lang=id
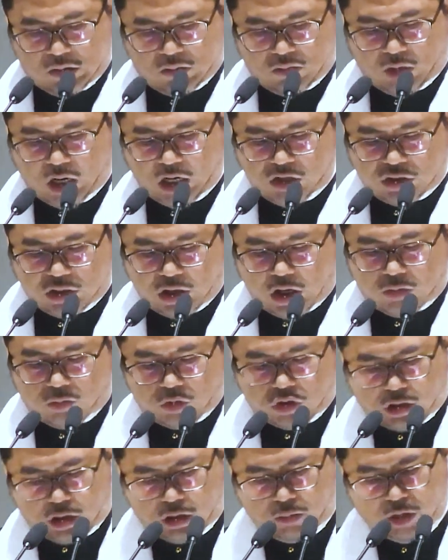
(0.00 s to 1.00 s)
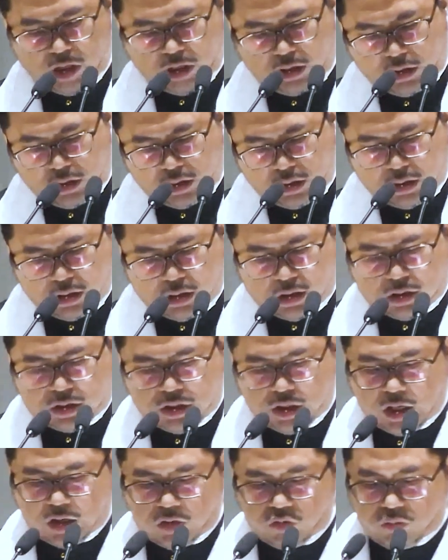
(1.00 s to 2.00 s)
Ma'asyiral muslimin,
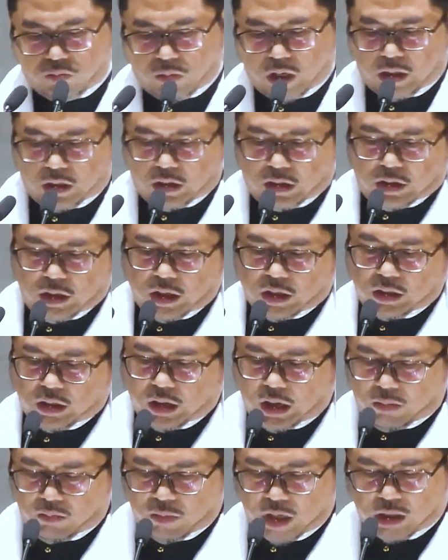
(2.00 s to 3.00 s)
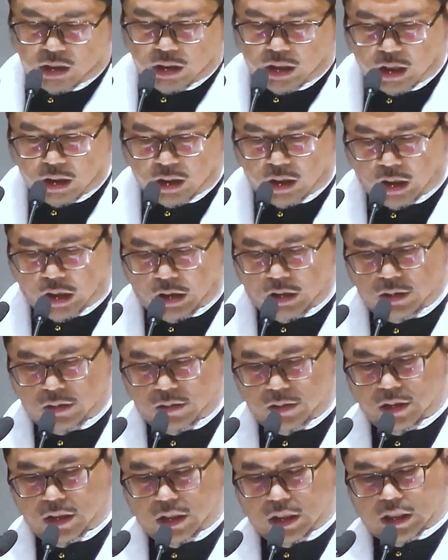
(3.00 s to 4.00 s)
sidang Jumat yang dirahmati Allah.
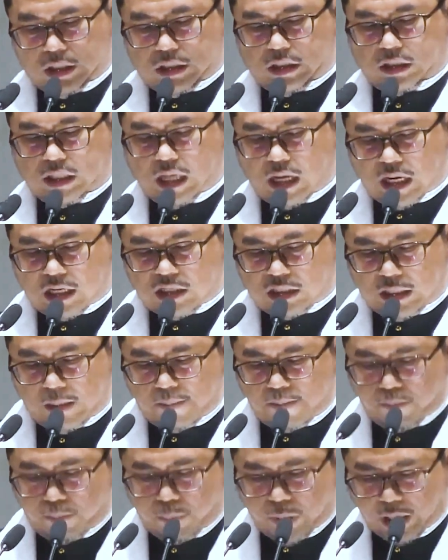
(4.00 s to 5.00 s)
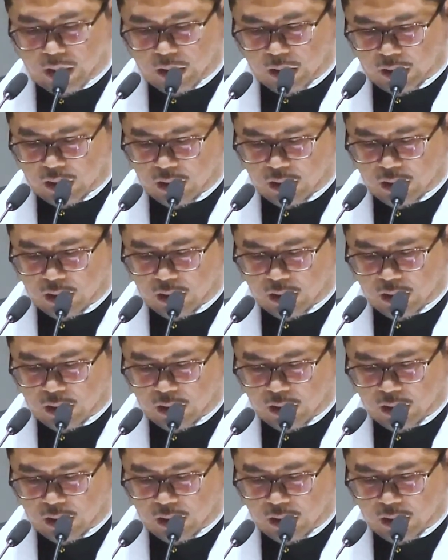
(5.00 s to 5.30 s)
Secara simpel,